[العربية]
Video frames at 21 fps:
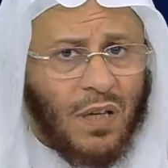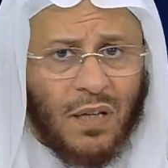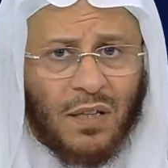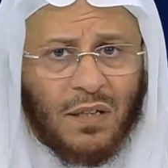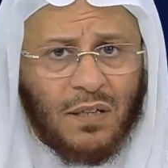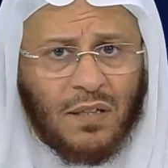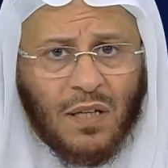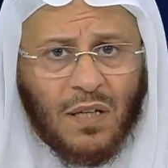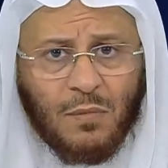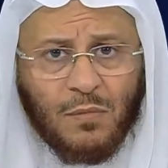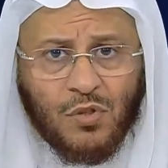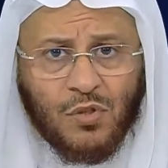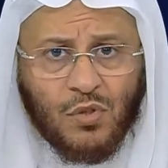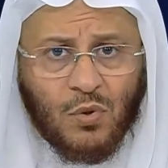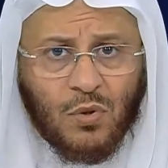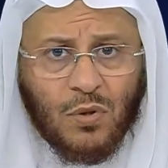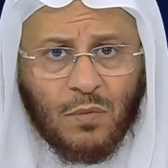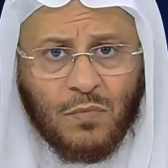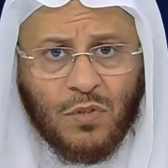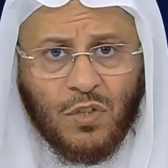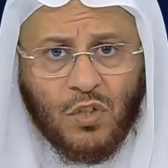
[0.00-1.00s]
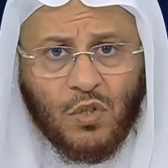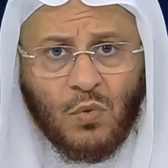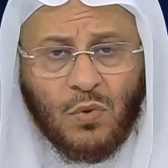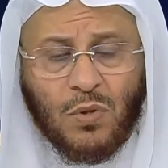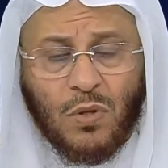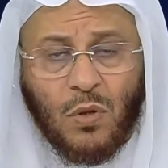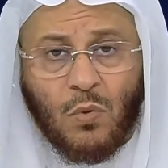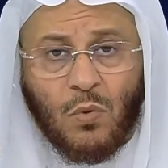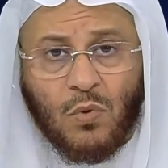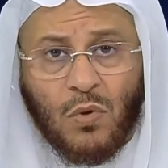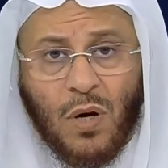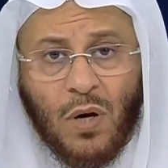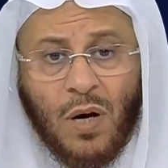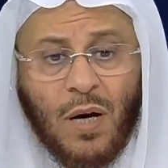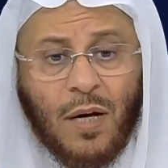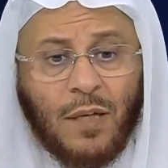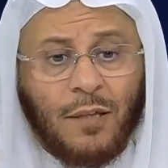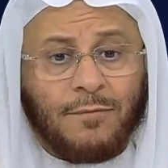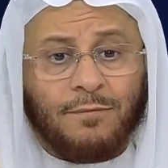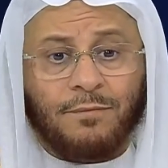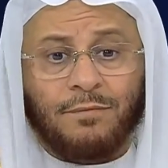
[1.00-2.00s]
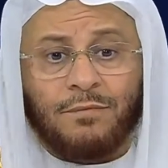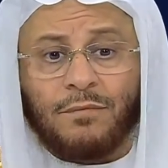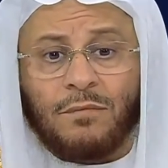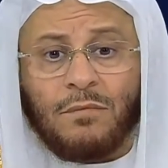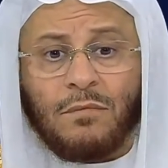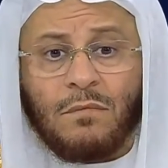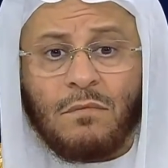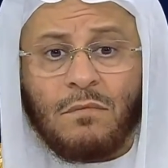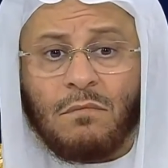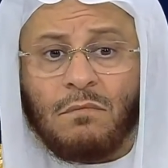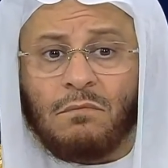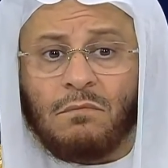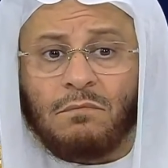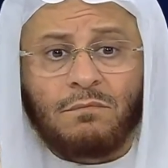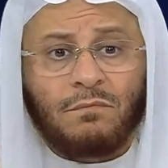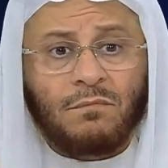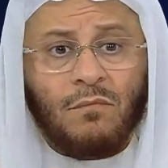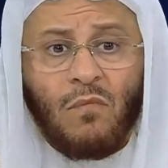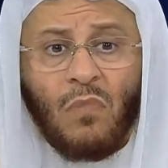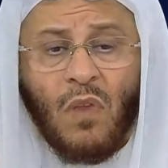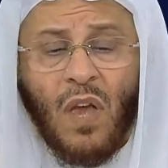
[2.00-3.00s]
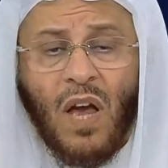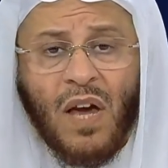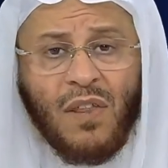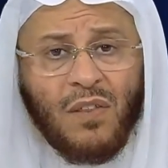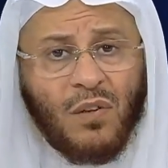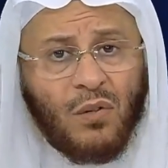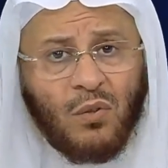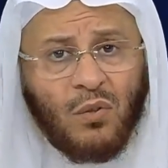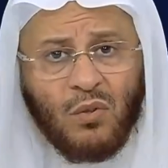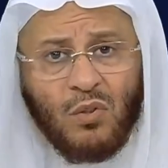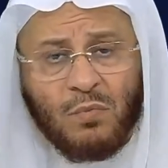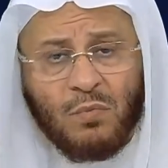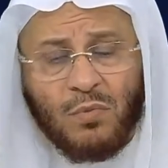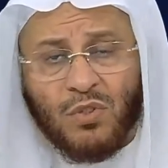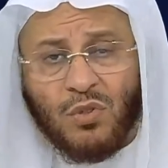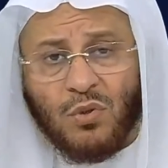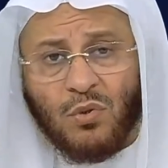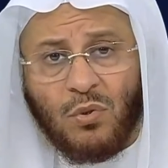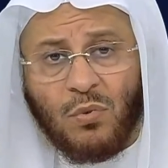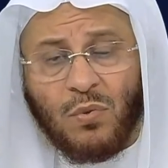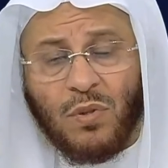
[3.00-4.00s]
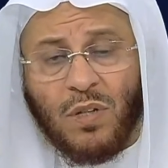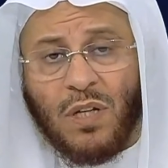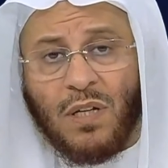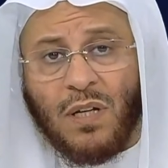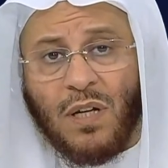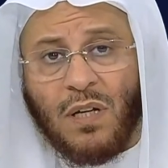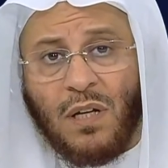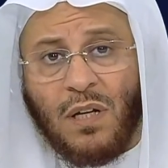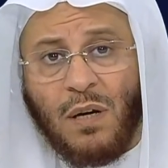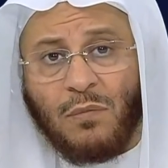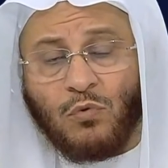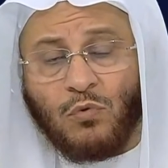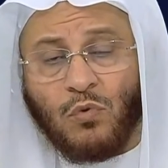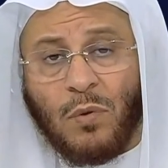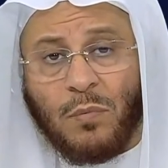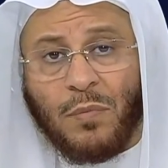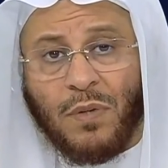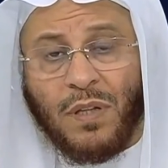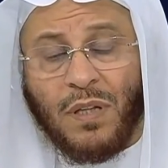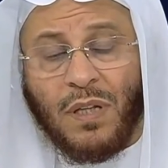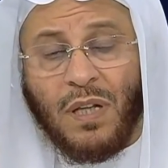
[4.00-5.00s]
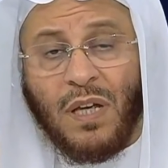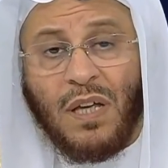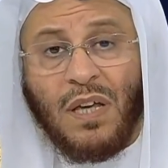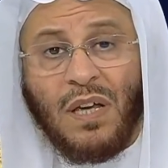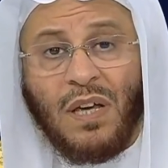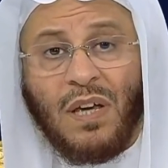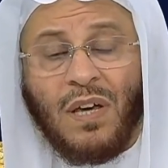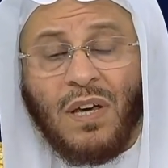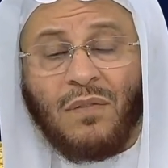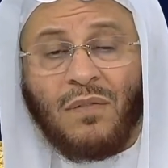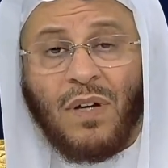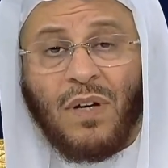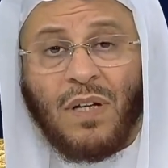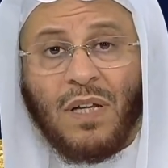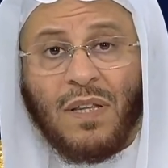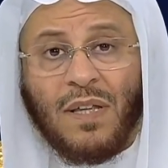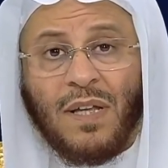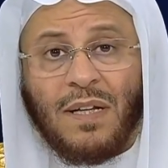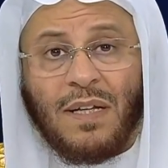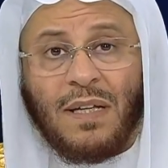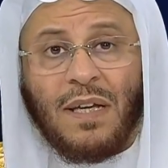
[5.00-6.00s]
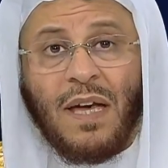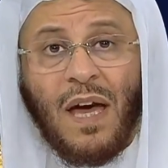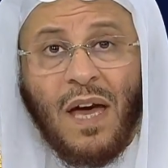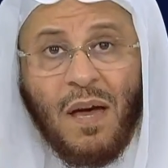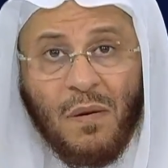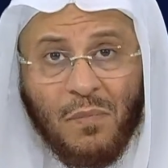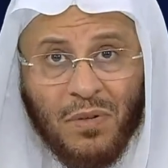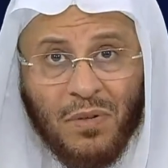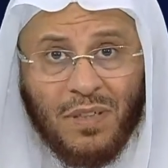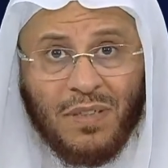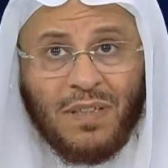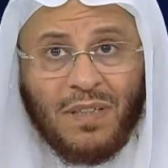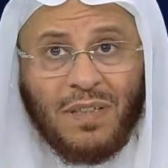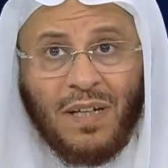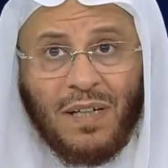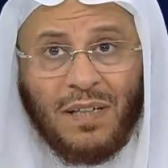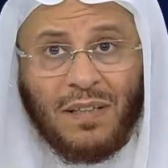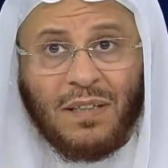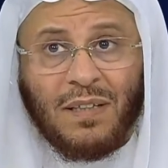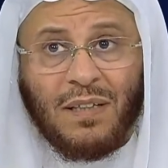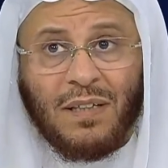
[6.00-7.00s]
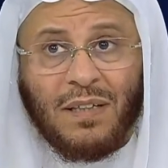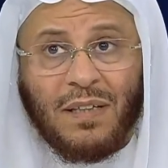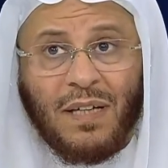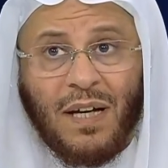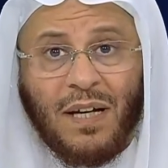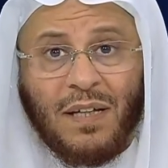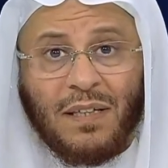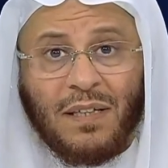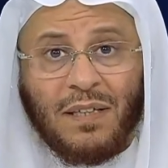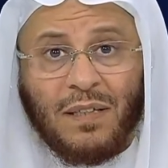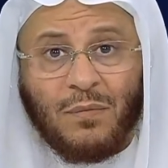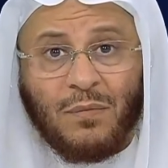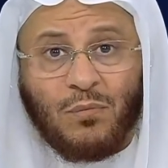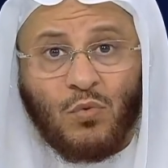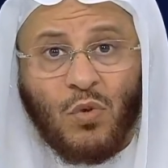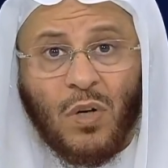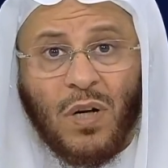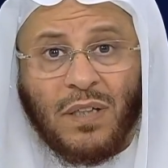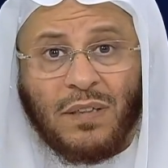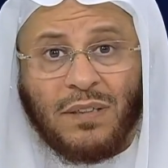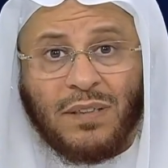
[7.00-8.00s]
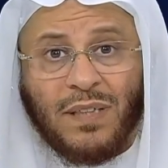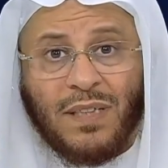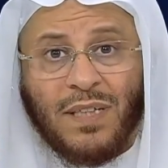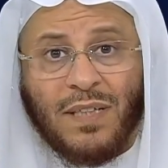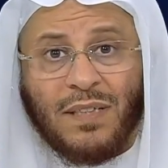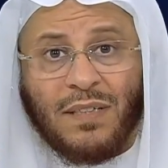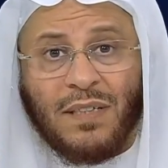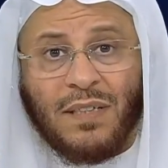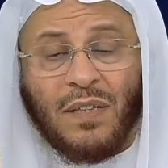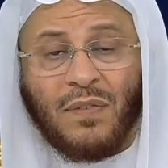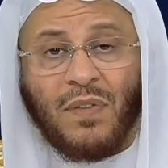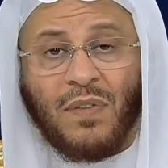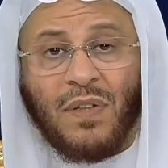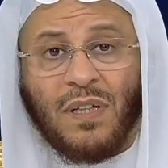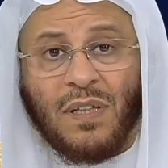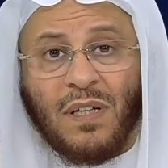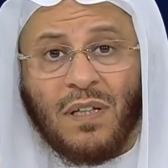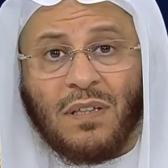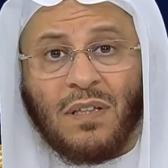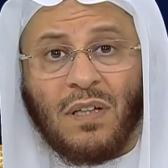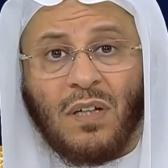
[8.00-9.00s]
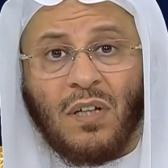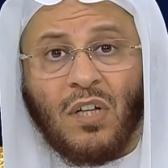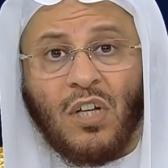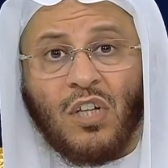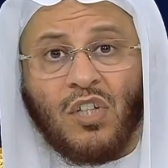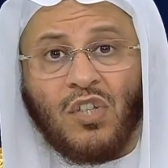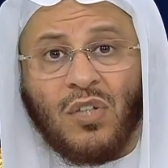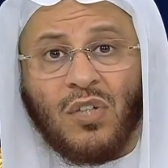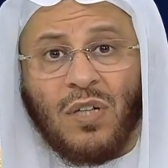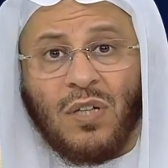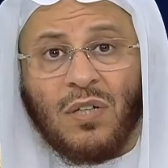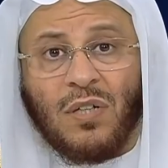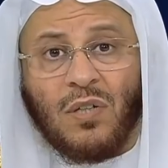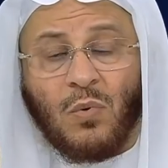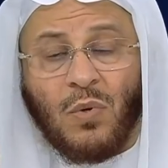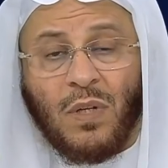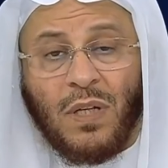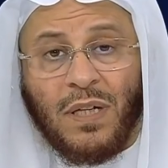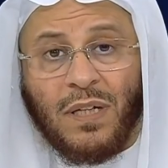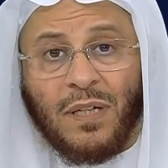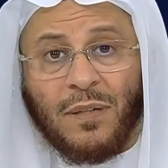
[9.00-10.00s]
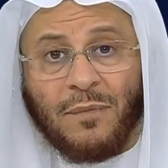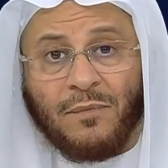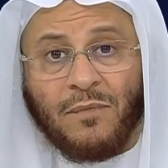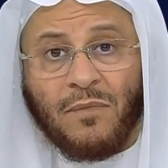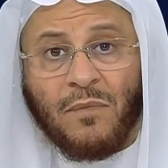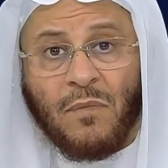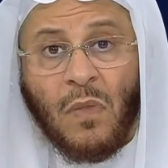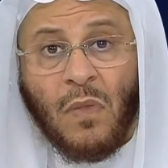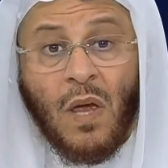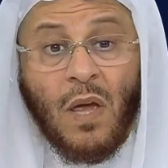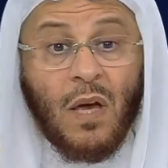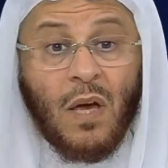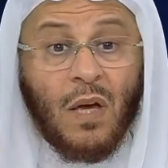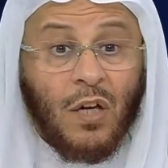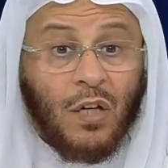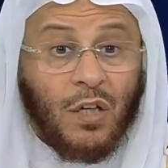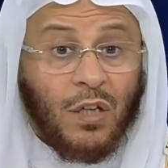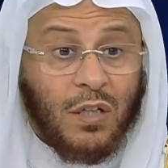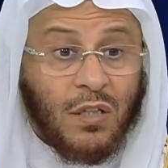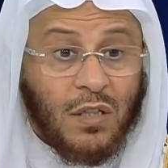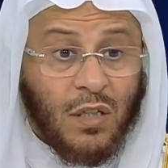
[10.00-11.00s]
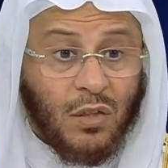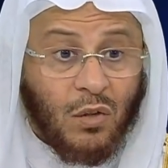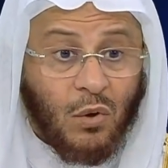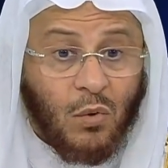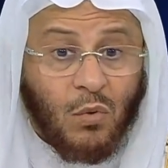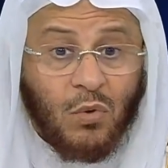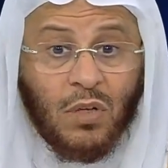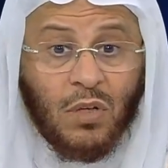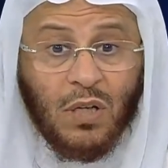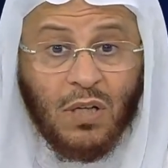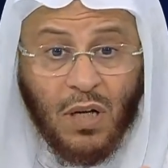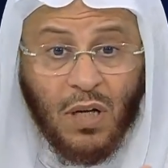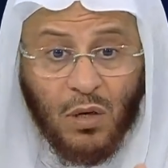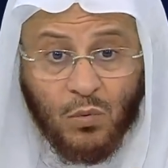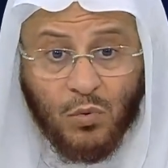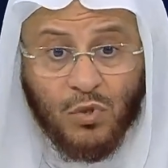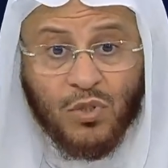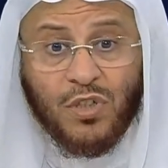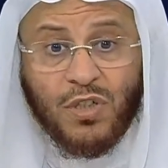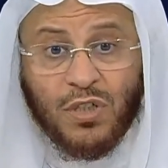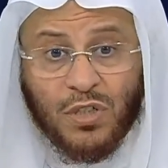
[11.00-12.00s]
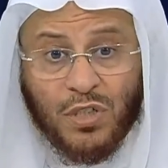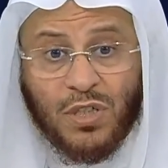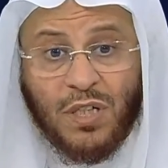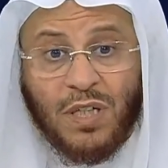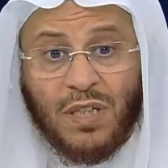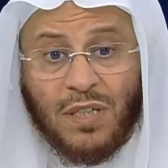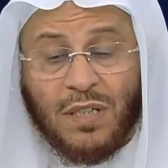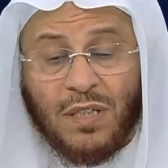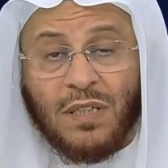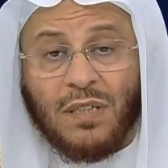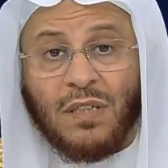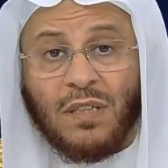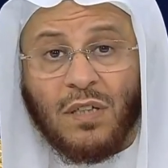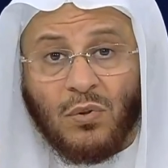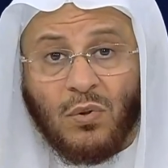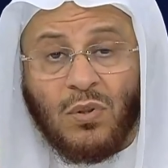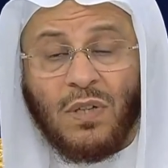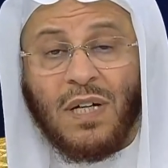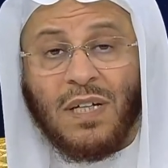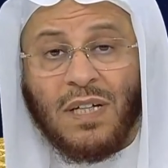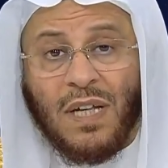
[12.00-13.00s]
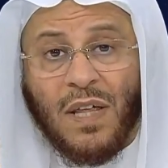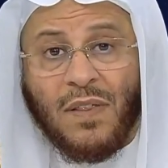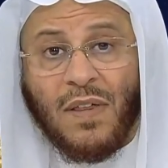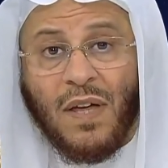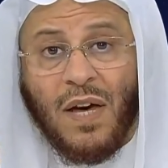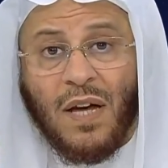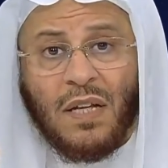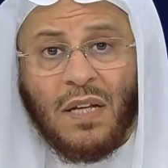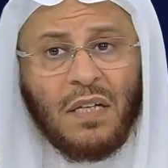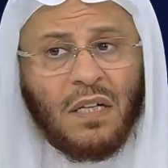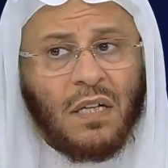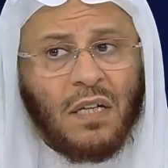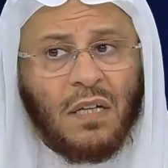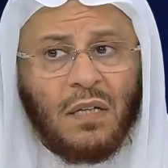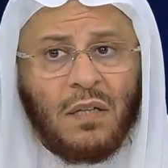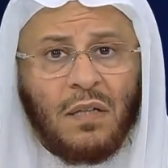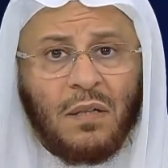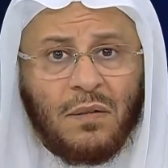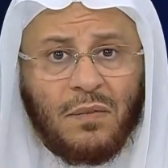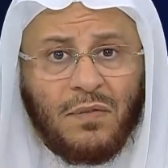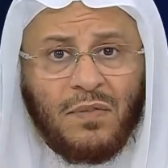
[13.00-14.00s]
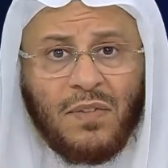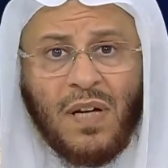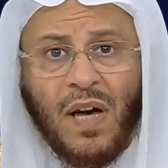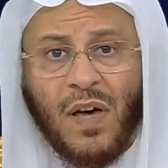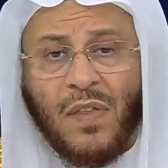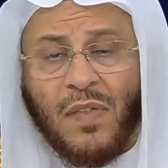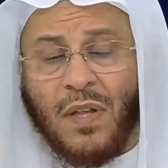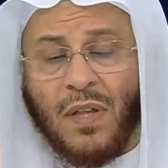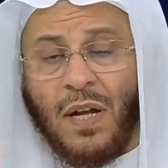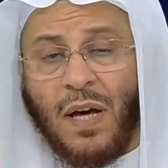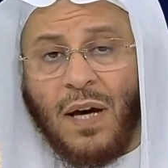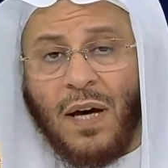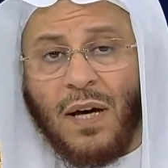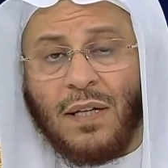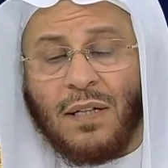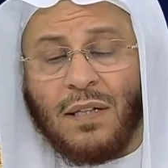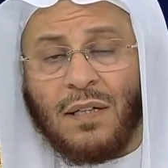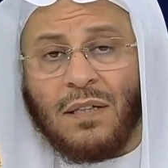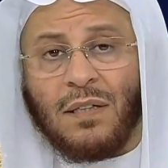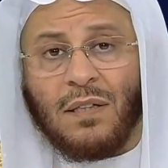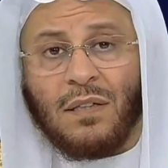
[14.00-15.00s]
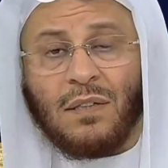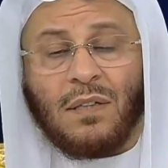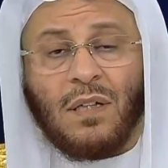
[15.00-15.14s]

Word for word: الأخيرة من سور من سور القرآن هذا كله مشروع ولله الحمد والمنه فلذلك أبعدي عن يعني مخيلتك فكرة السحر والعين إذا تقول لا وجد شيء يدل على ذلك آه، في هذه الحالة